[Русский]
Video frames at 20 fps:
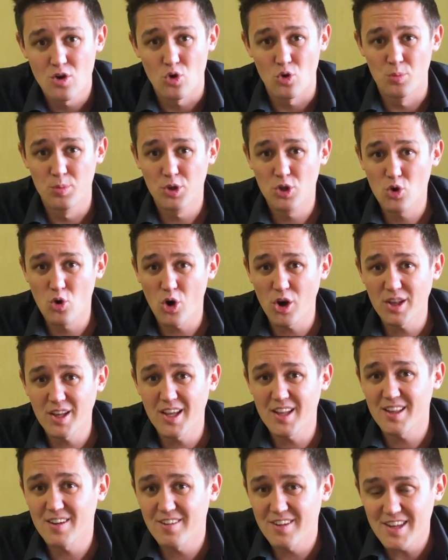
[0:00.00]
У биткоина
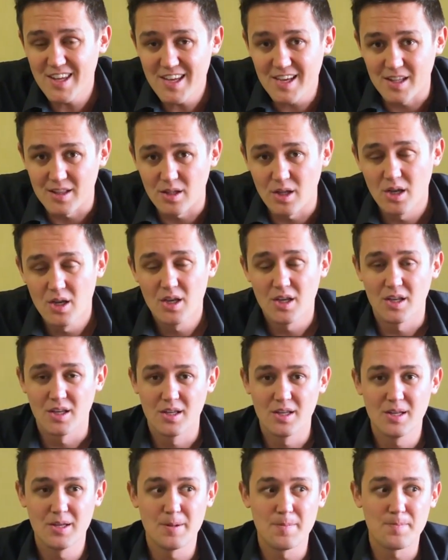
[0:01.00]
этого нет.
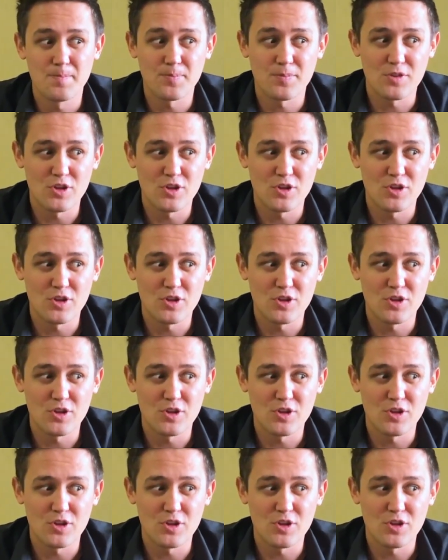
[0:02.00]
И